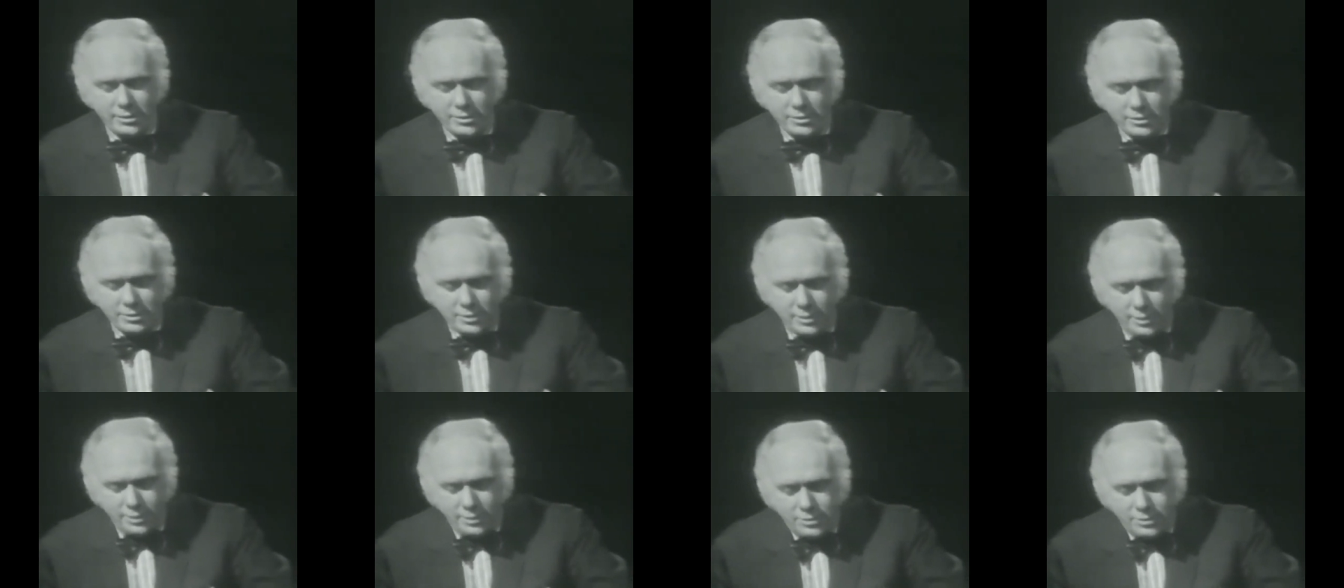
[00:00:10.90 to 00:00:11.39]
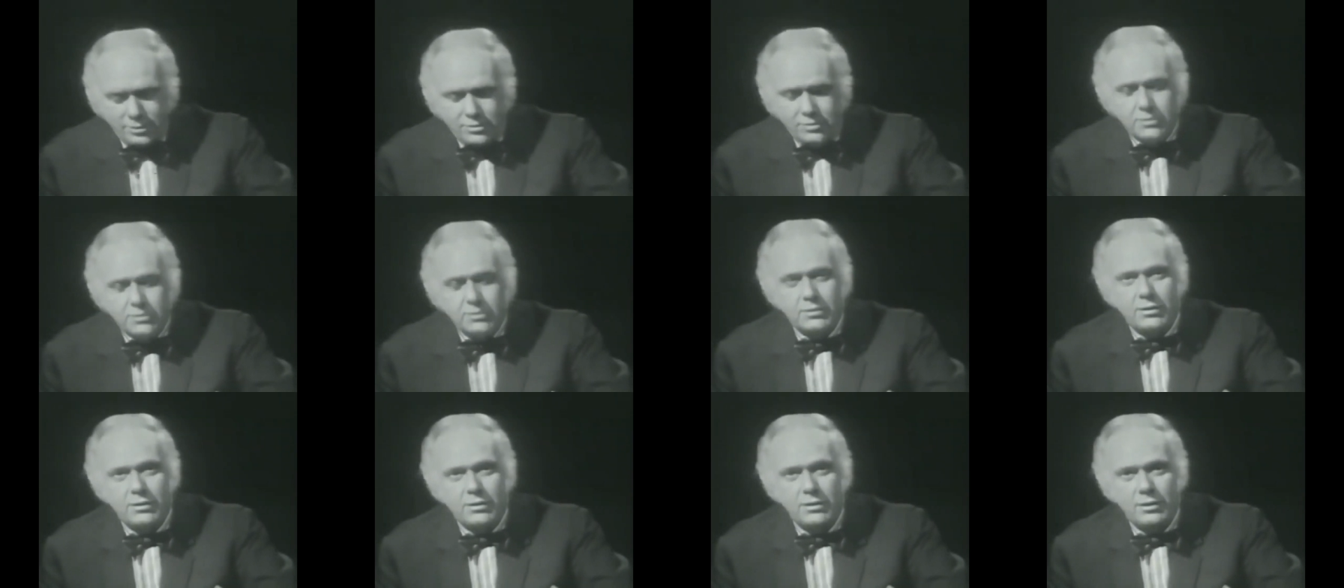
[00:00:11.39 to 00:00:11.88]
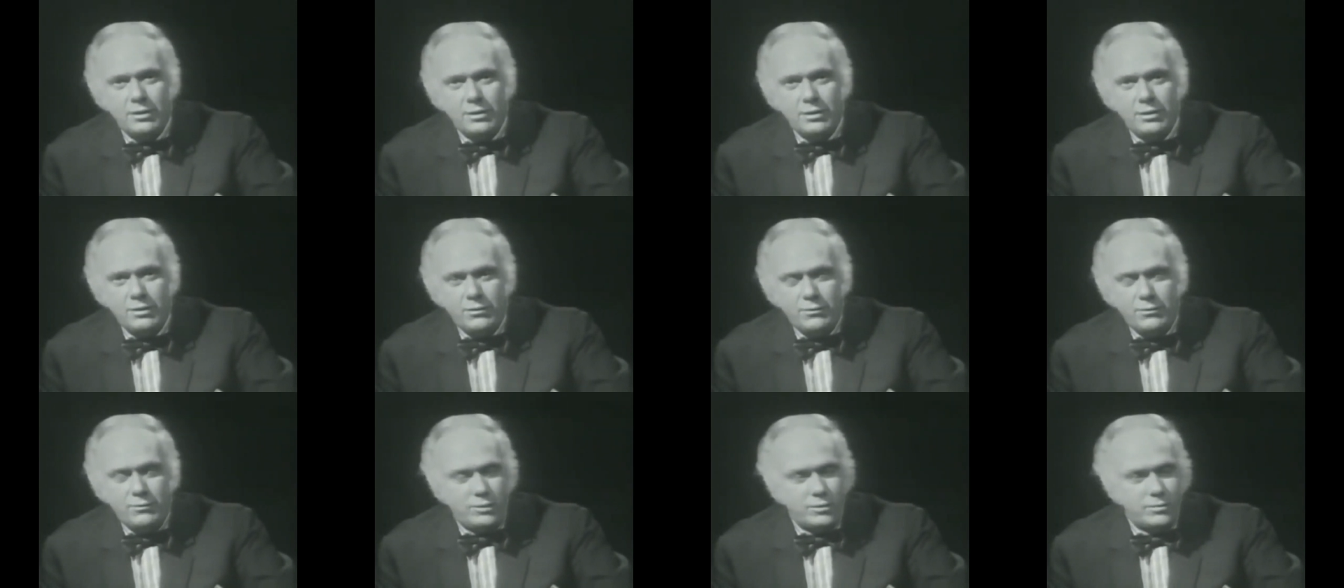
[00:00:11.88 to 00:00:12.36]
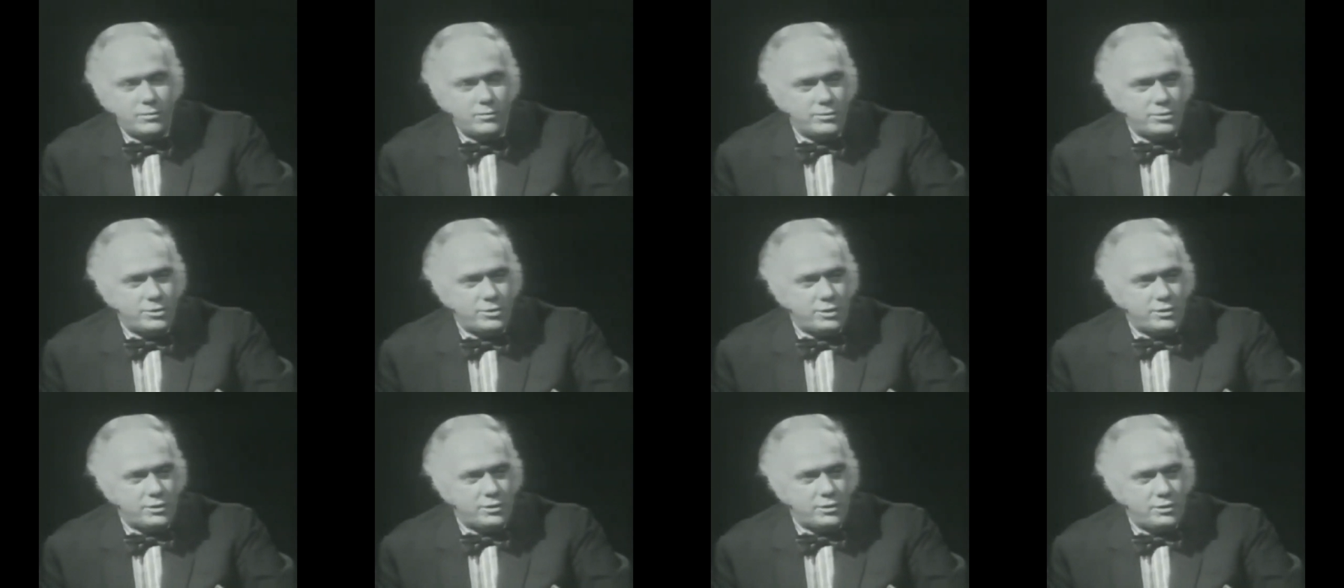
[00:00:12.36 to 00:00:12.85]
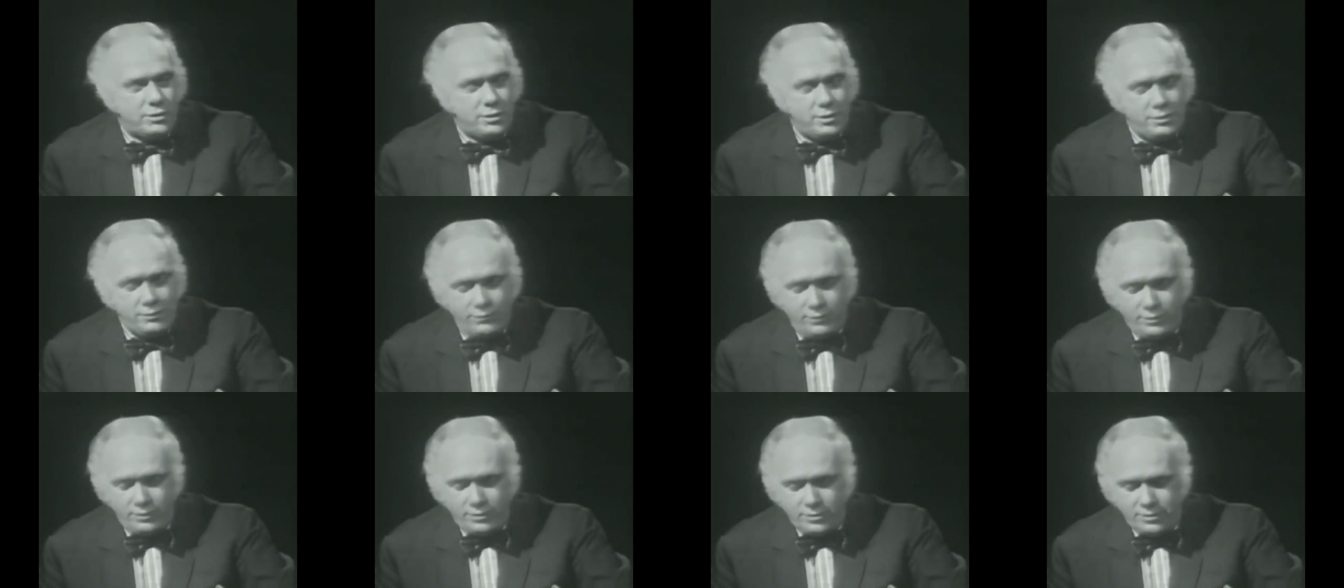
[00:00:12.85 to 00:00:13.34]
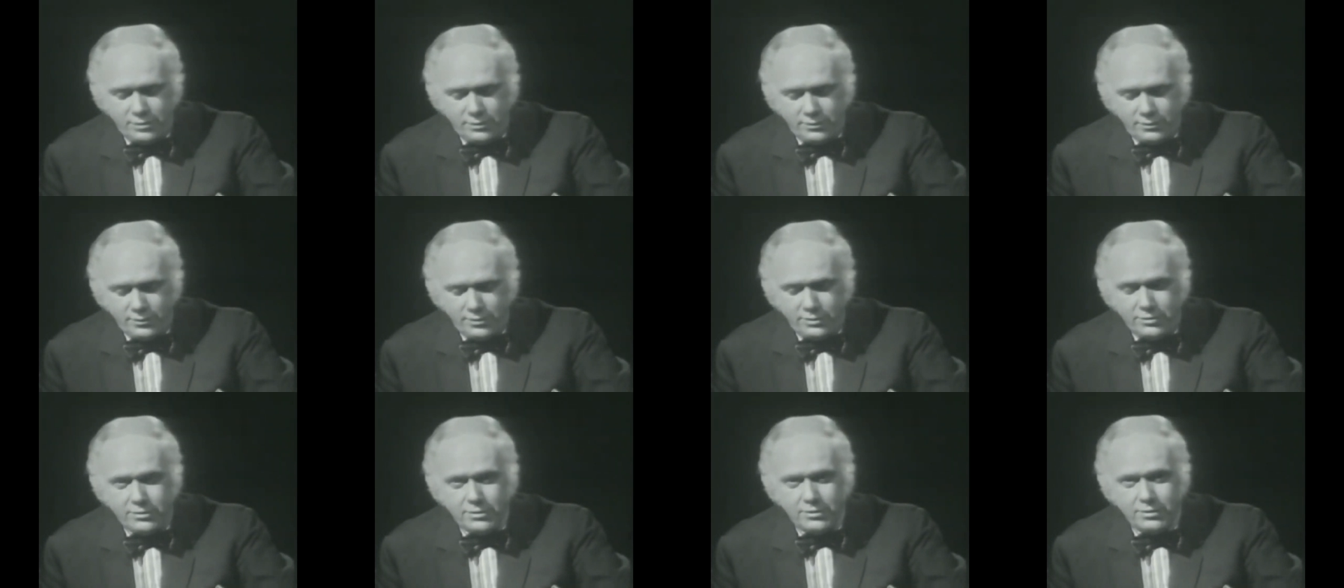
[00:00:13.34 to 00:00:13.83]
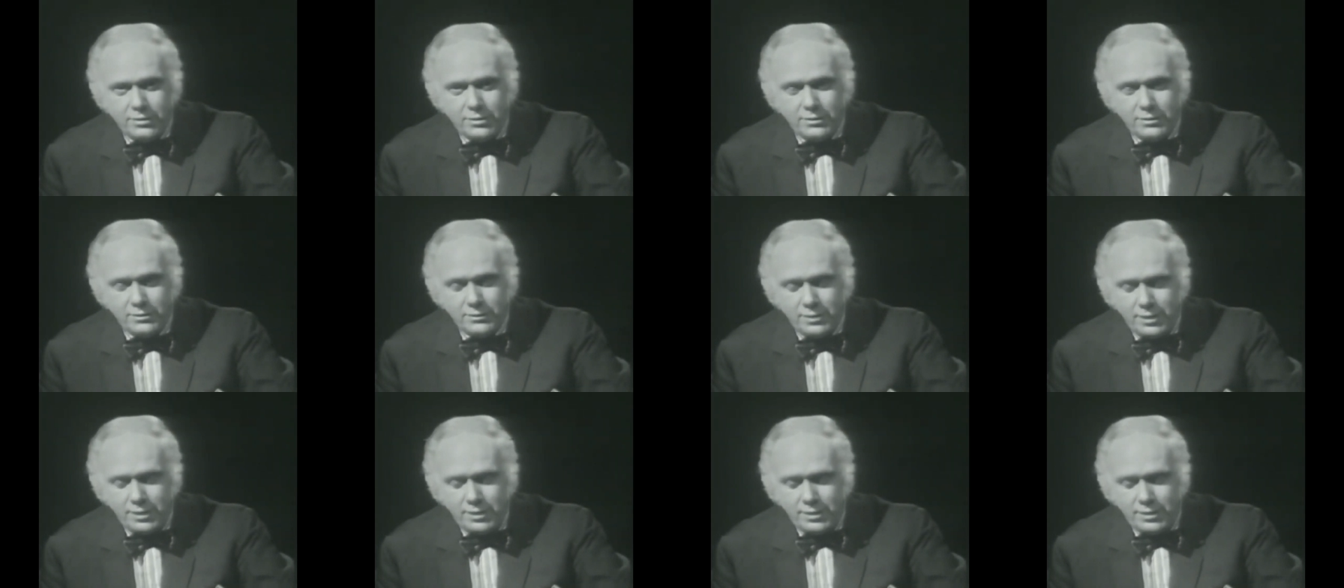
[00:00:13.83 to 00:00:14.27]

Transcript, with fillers: que te cagas. Bruce Lee ha venido a nuestro programa a